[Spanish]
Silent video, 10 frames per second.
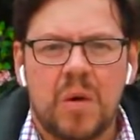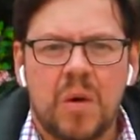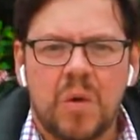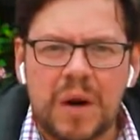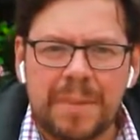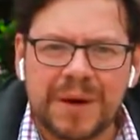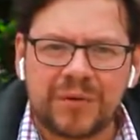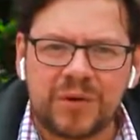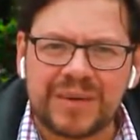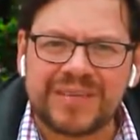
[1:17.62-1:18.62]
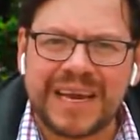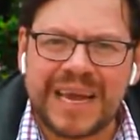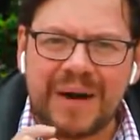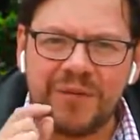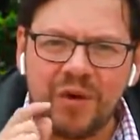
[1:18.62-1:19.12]
Una persona
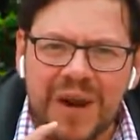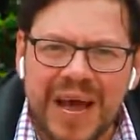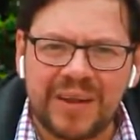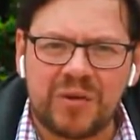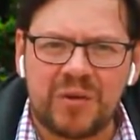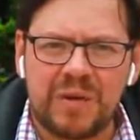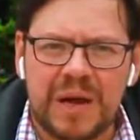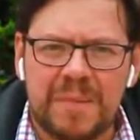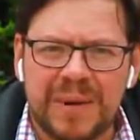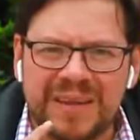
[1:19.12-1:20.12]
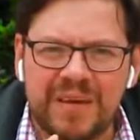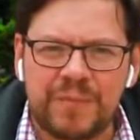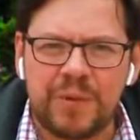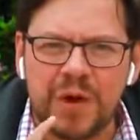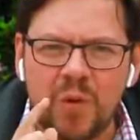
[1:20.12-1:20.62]
estaría violando el
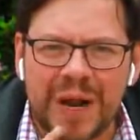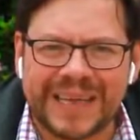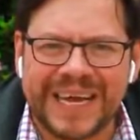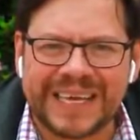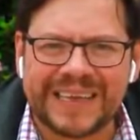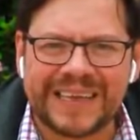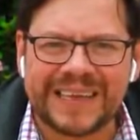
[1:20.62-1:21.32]
principio de igualdad,